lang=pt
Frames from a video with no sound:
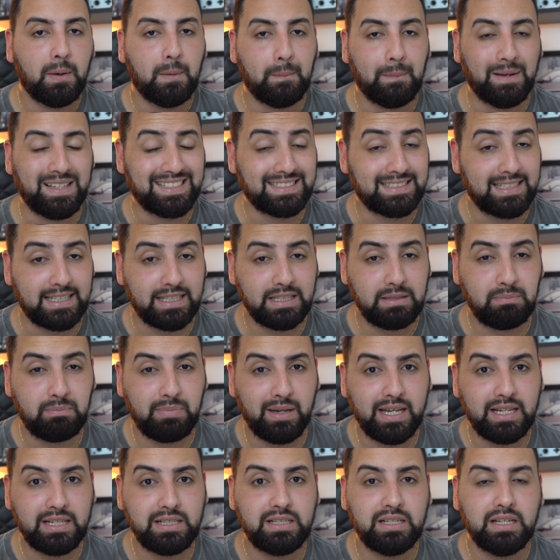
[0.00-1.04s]
Mas nada
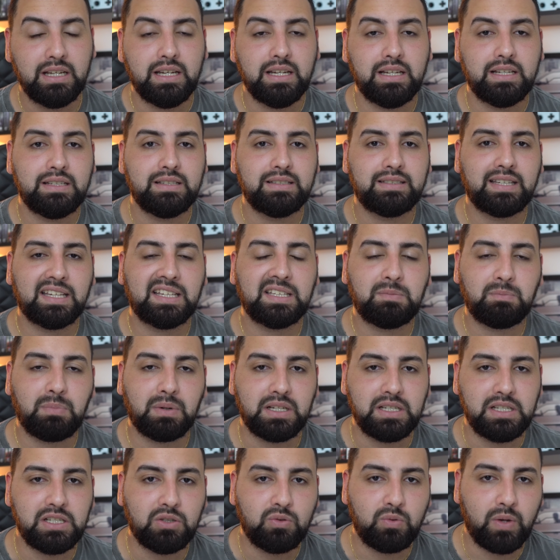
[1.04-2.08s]
impede de ser
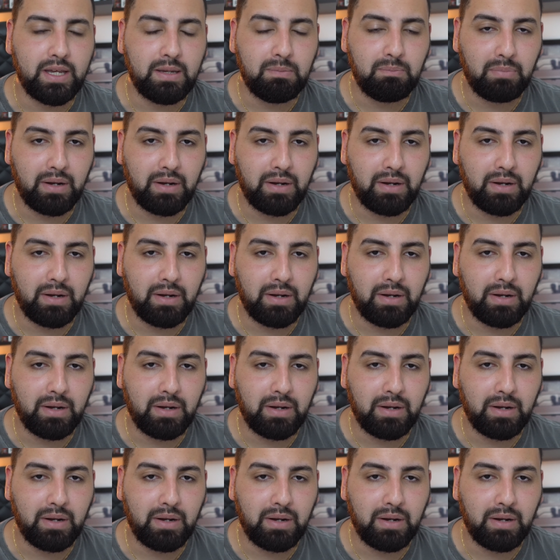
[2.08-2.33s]
expandido aí